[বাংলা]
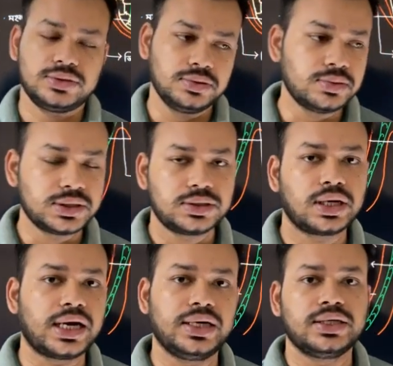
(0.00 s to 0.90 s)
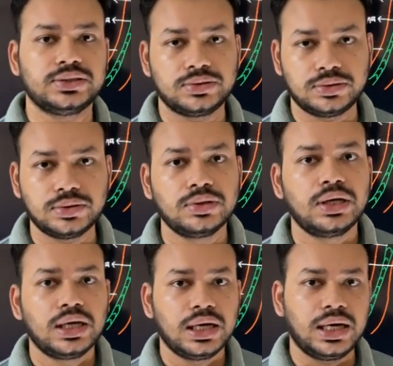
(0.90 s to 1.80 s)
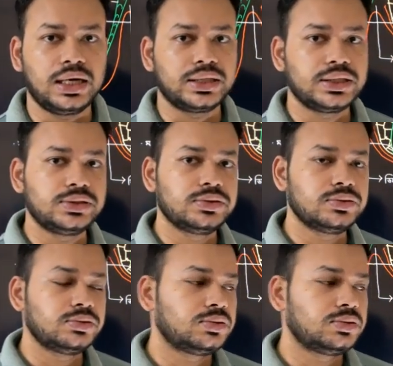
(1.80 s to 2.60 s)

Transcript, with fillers: শুধুমাত্র কারেন্টের জন্য আর কিছু